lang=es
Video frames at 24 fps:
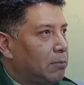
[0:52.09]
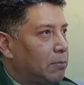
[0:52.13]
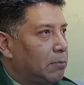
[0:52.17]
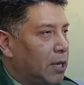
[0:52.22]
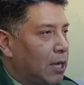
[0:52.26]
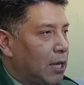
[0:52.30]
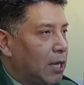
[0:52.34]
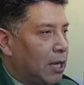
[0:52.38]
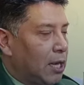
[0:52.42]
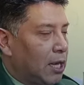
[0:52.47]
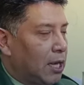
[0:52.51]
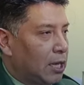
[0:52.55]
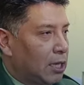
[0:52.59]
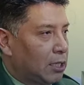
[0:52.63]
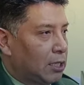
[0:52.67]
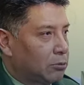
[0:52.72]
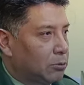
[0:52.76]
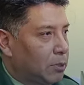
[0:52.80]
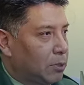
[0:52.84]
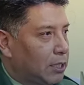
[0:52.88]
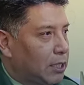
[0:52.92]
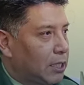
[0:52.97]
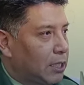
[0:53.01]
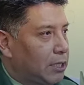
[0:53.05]
va a la
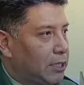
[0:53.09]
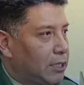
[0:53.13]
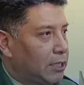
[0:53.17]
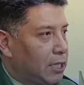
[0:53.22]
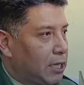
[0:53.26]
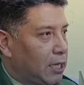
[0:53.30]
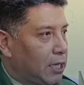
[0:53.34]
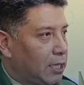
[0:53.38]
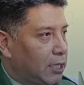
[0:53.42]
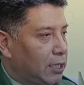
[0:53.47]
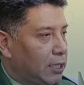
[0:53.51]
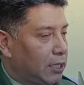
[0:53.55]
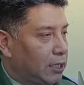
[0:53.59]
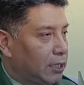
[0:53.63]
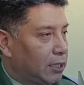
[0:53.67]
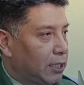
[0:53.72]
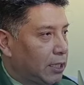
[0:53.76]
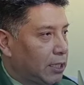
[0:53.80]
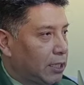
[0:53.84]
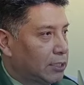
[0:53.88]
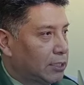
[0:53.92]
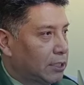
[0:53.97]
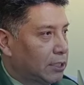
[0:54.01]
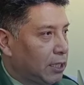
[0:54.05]
subalcaldía,
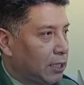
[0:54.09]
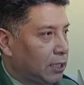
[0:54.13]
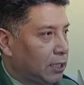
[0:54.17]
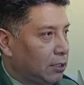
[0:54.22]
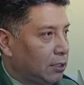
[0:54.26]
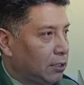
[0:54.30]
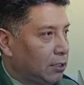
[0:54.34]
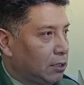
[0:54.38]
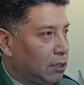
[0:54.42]
ingresa,